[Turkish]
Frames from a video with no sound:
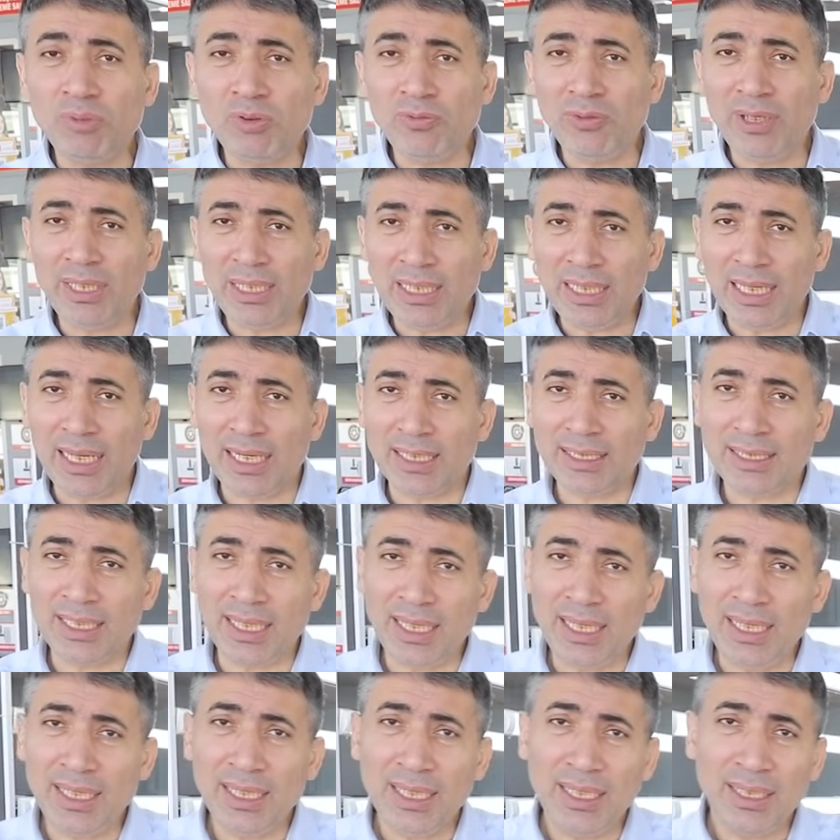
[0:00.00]
bu
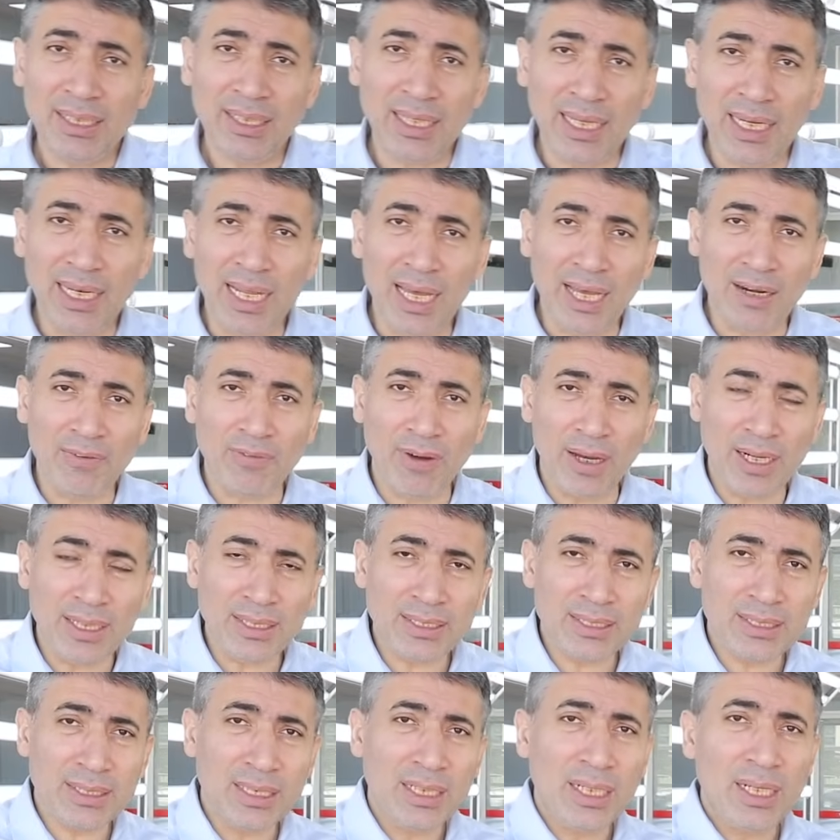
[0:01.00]
verilerde neler var?
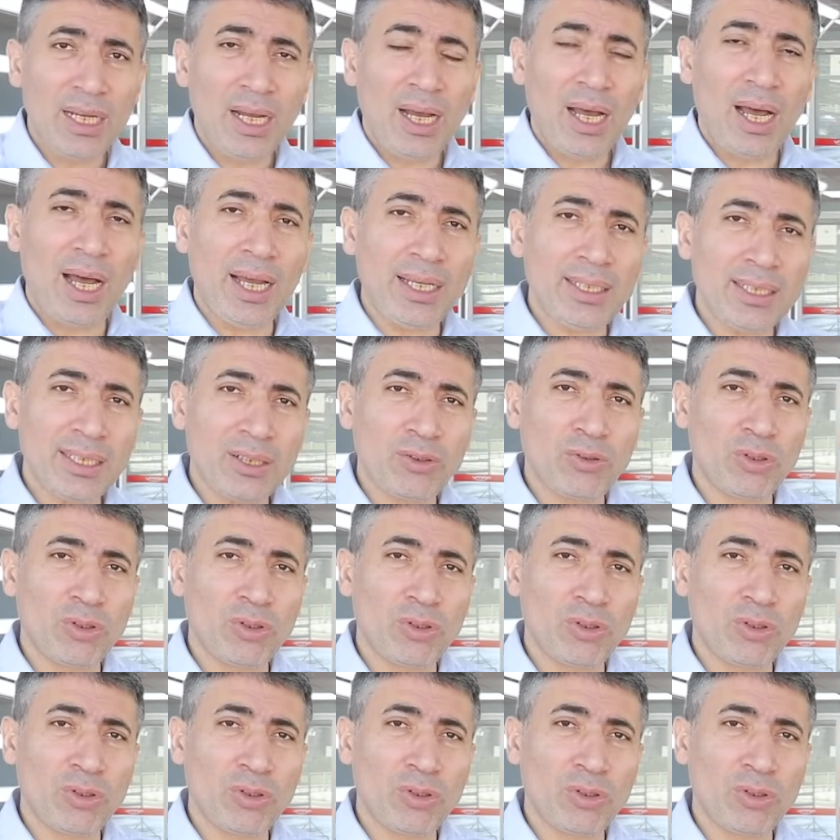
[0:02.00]
Hangi